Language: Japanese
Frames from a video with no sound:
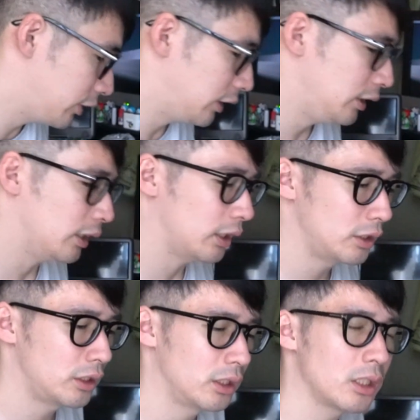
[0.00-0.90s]
的な
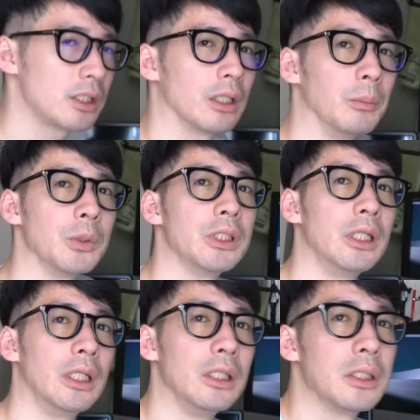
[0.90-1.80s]
感じになっちゃうかもし
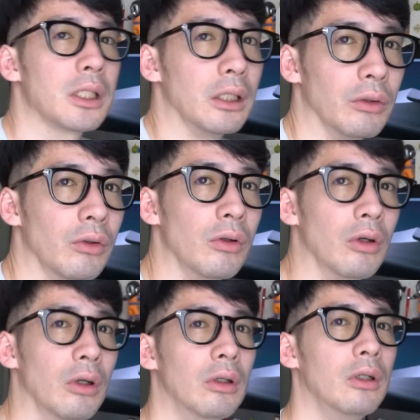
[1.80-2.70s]
れないんですけ
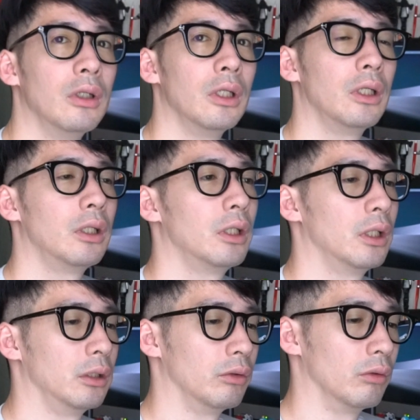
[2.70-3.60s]
ど
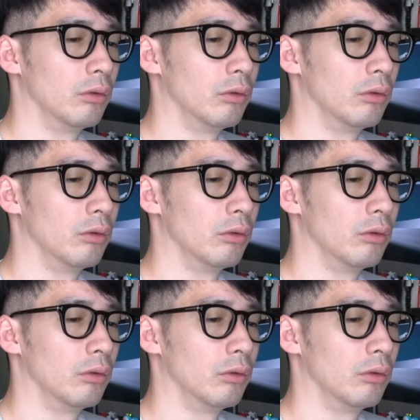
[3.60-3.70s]
あの